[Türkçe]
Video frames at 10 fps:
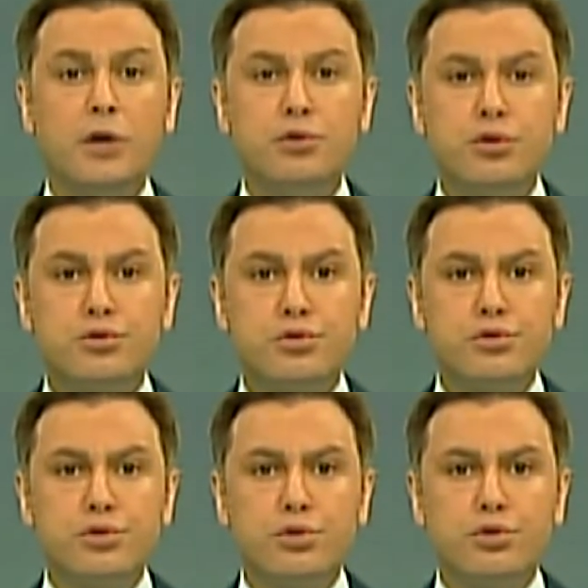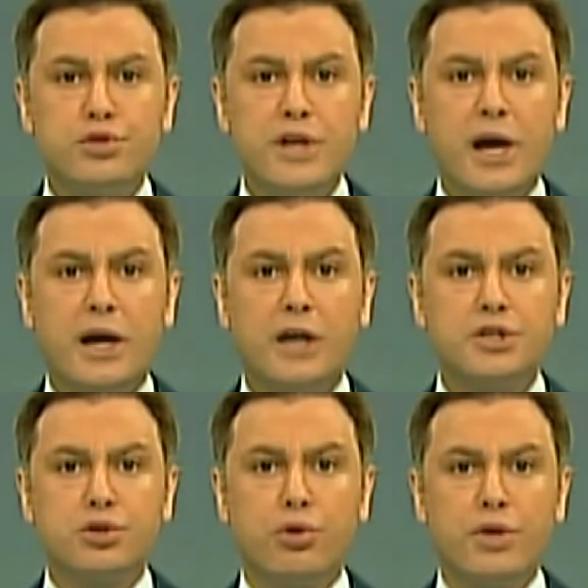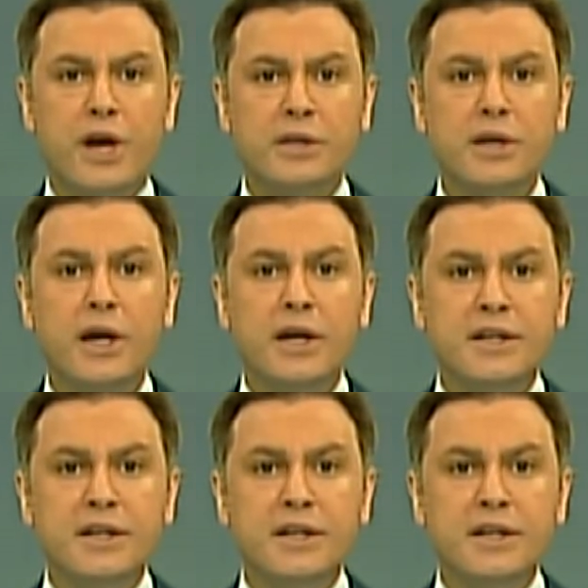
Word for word: güçsüzü güçlüye karşı koruyan